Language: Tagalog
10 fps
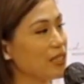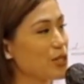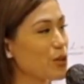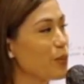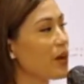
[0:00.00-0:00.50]

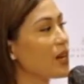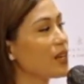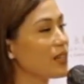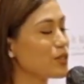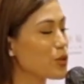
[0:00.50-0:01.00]
So
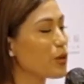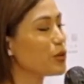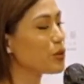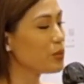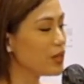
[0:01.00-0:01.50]
parang it's
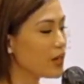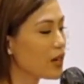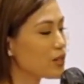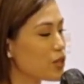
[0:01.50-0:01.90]
going to be a,